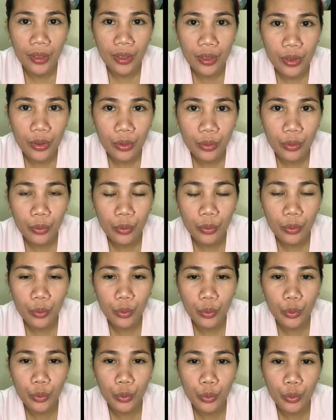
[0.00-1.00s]
So,
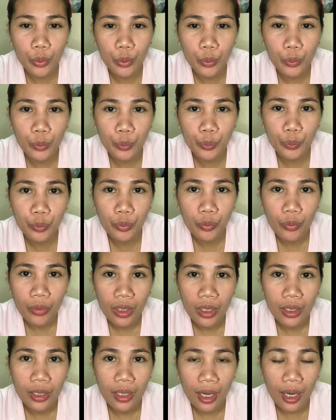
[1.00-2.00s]
um,
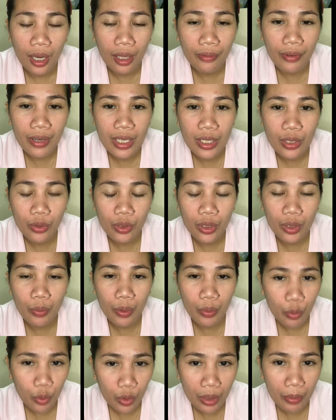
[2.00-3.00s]
advice ko na
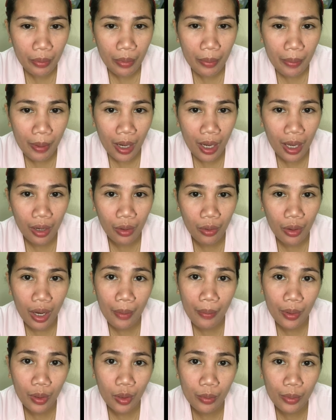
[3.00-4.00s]
huwag muna magpaaraw
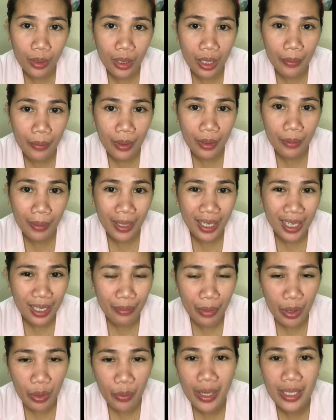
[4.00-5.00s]
habang gumagamit para
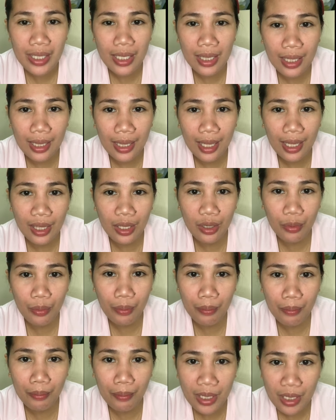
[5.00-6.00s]
maiwasan din natin yung
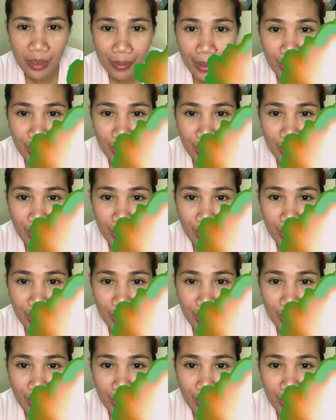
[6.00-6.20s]
mas